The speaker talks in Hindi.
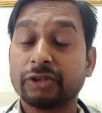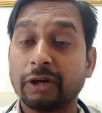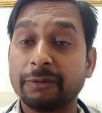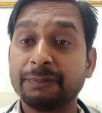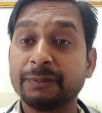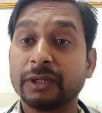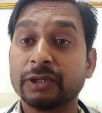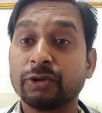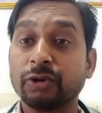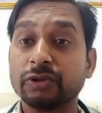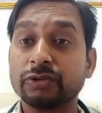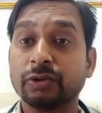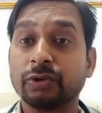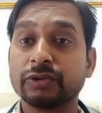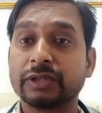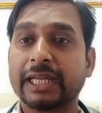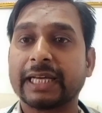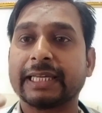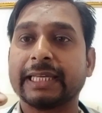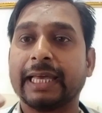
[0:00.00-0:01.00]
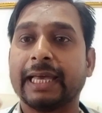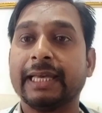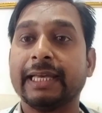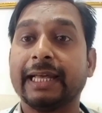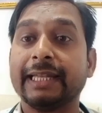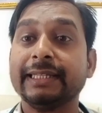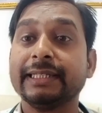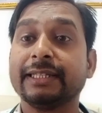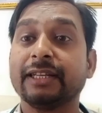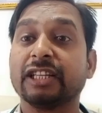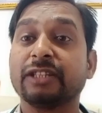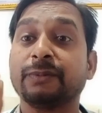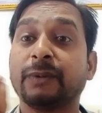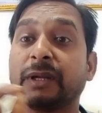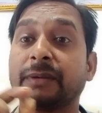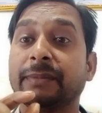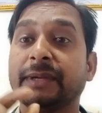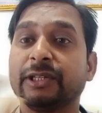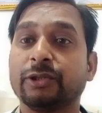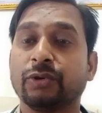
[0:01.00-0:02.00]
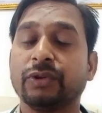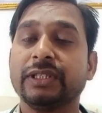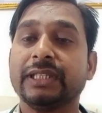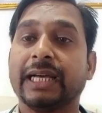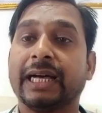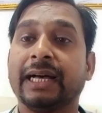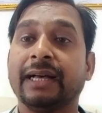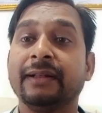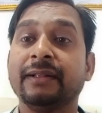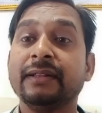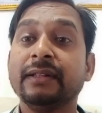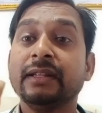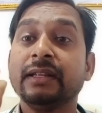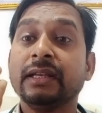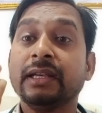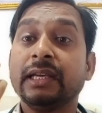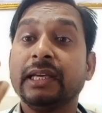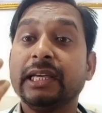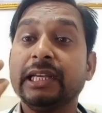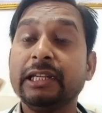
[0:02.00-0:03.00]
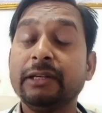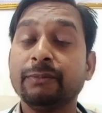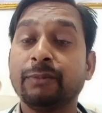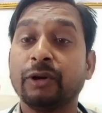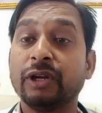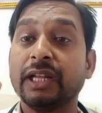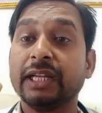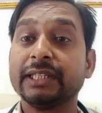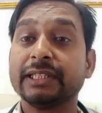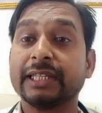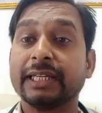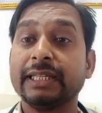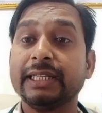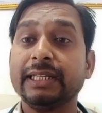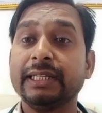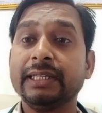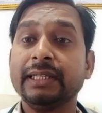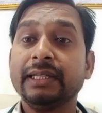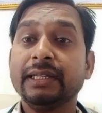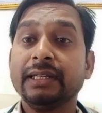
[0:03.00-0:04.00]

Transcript: स्वप्न दोष होता क्या है यानी कि स्पर्मेटोरिया इनवॉलेंटरी